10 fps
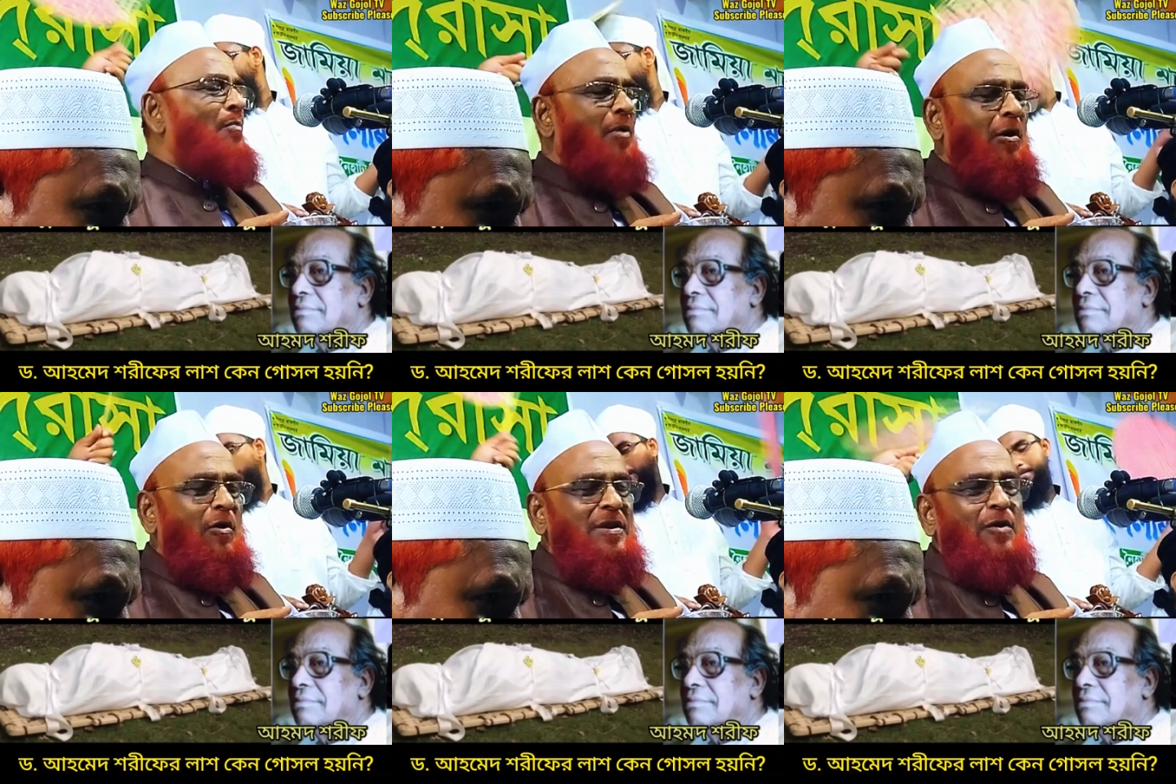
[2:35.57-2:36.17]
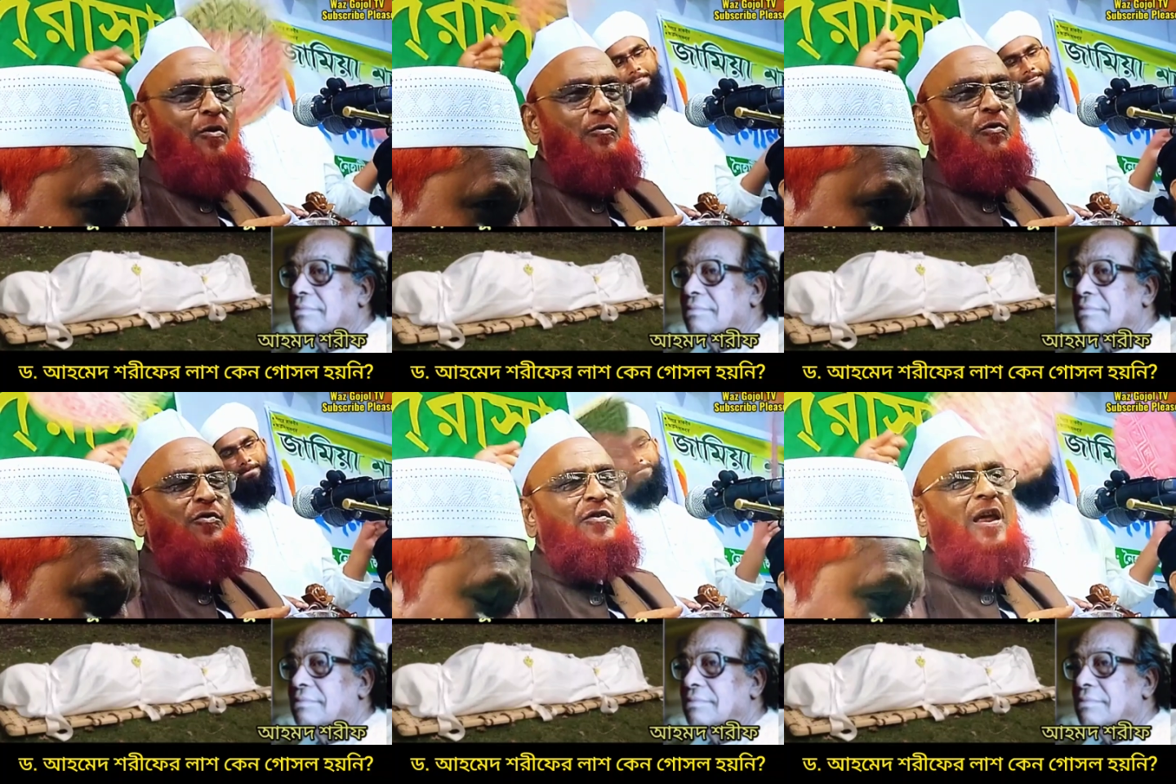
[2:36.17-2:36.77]
বলদেরও
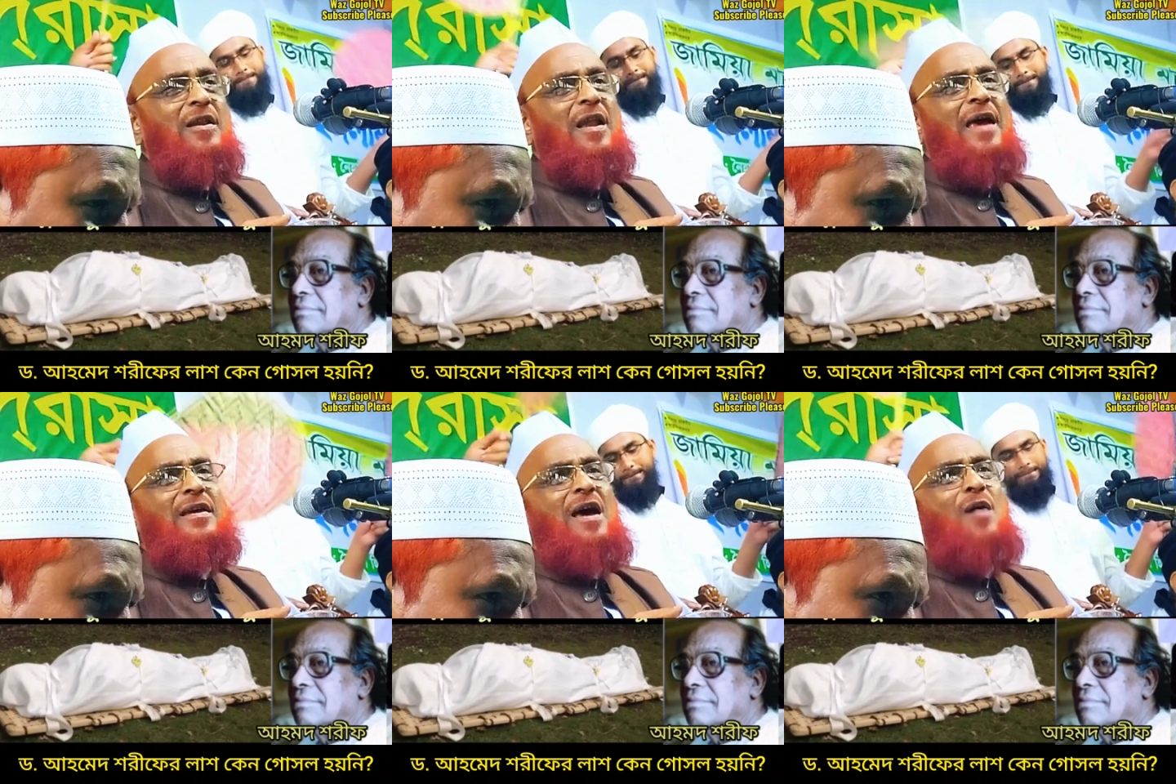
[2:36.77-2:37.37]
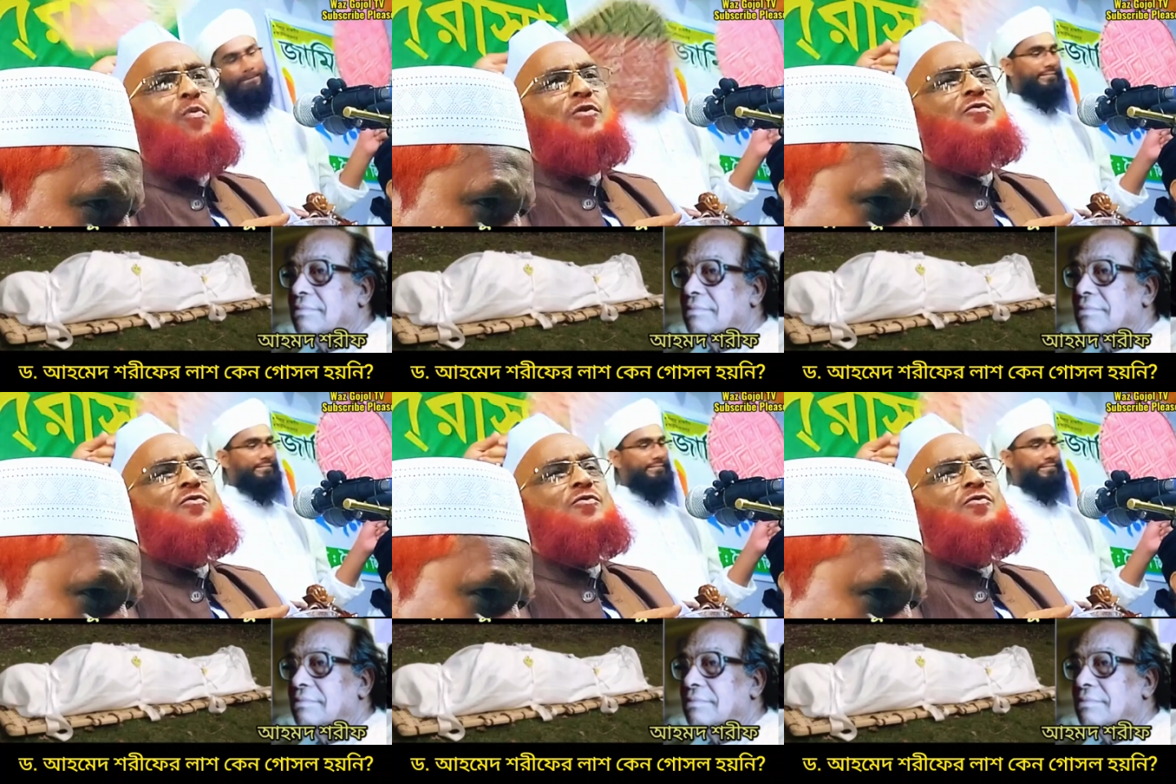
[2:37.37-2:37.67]
গুরুস্থান নাই আহমদ